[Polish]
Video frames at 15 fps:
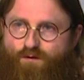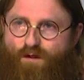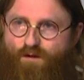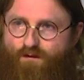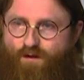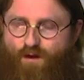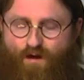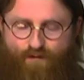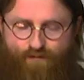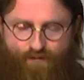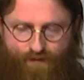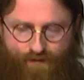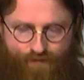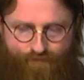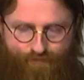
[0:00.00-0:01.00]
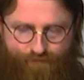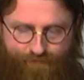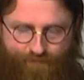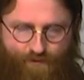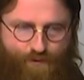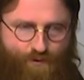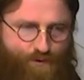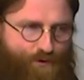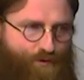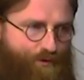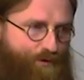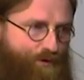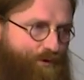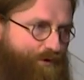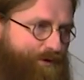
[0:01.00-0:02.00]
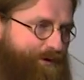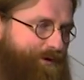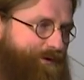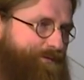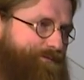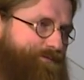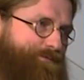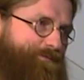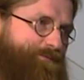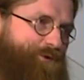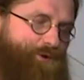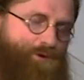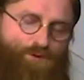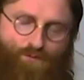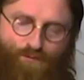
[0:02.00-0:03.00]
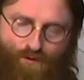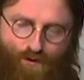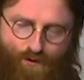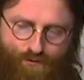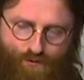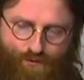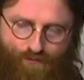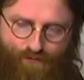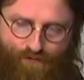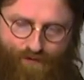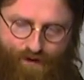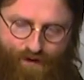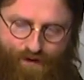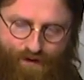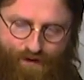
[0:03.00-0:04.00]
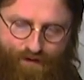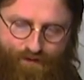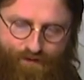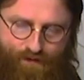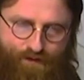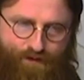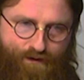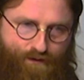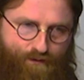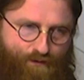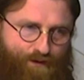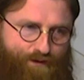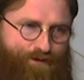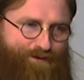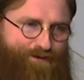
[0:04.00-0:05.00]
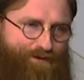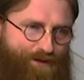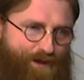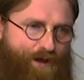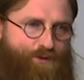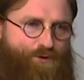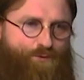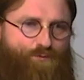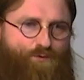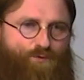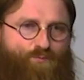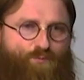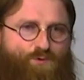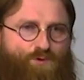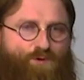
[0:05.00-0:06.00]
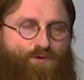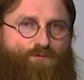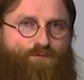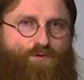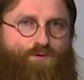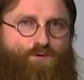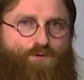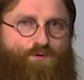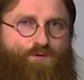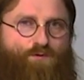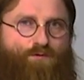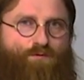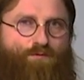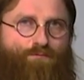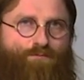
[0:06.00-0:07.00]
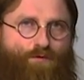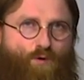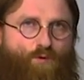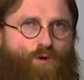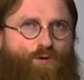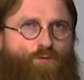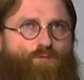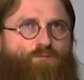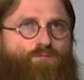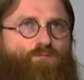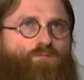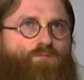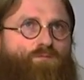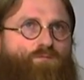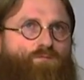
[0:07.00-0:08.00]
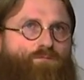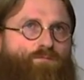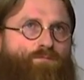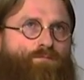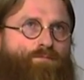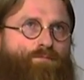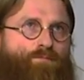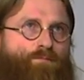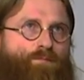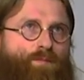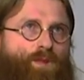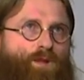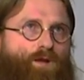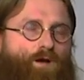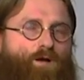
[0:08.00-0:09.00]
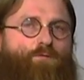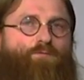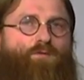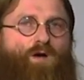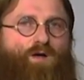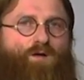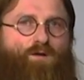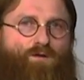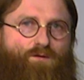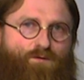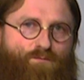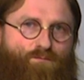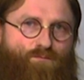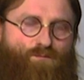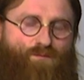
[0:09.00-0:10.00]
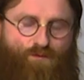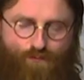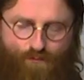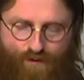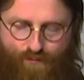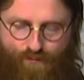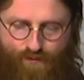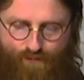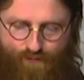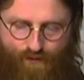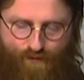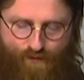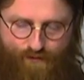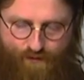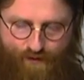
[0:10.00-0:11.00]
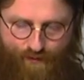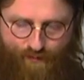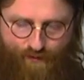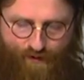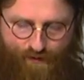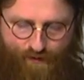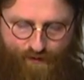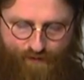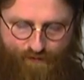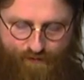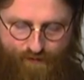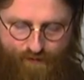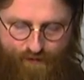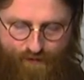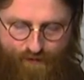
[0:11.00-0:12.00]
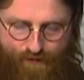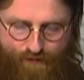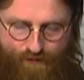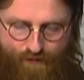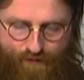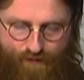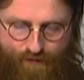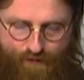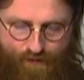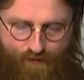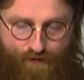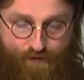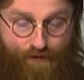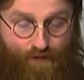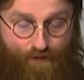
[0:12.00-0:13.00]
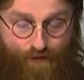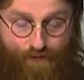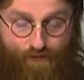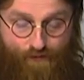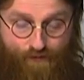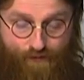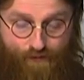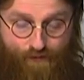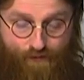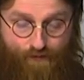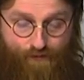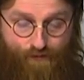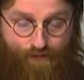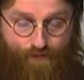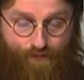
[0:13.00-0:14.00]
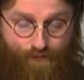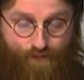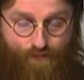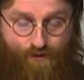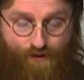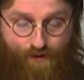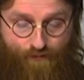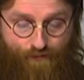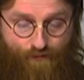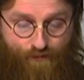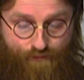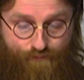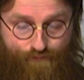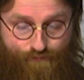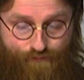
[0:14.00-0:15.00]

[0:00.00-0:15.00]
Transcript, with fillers: na trawę, widzieć kolory, widzieć drugiego człowieka i dlatego, kiedy stracił tą możliwość, wołał jak wariat z głębi swojego cierpienia. I dlatego Jezus e, usłyszał go.